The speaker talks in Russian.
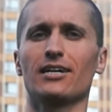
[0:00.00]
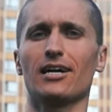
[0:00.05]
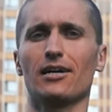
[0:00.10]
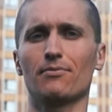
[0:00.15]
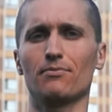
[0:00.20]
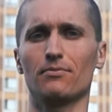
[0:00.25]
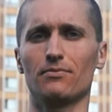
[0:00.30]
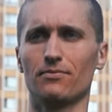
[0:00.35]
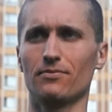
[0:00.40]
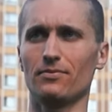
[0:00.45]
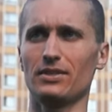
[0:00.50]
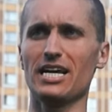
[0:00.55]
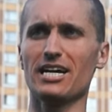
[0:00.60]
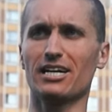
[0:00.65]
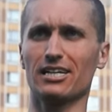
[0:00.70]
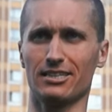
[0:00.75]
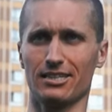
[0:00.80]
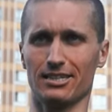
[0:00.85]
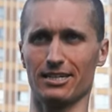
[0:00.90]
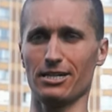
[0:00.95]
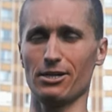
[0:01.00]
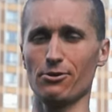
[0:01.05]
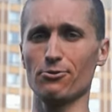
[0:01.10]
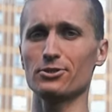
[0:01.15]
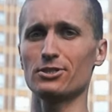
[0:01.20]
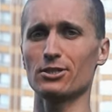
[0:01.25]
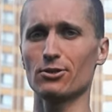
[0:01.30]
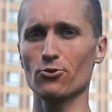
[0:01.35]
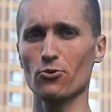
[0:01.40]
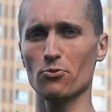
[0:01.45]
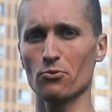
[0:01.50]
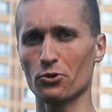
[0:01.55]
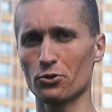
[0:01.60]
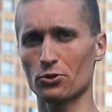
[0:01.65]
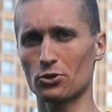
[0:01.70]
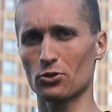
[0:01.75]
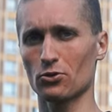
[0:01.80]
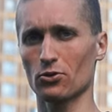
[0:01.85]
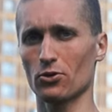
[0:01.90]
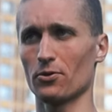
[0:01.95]
как некоторые люди
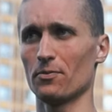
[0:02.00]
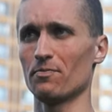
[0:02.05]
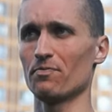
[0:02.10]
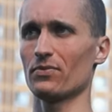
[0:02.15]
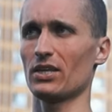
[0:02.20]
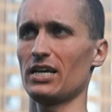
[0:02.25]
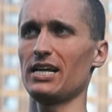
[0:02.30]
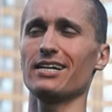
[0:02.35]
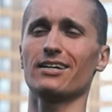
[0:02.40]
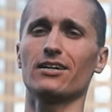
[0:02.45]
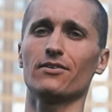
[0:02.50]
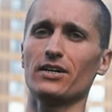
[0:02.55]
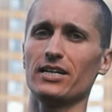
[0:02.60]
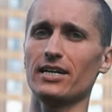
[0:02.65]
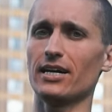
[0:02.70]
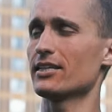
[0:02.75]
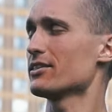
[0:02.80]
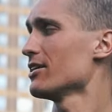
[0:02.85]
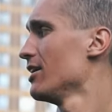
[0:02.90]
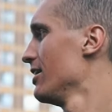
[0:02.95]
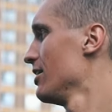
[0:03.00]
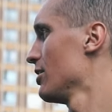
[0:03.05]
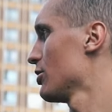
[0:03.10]
думают, что или говорят,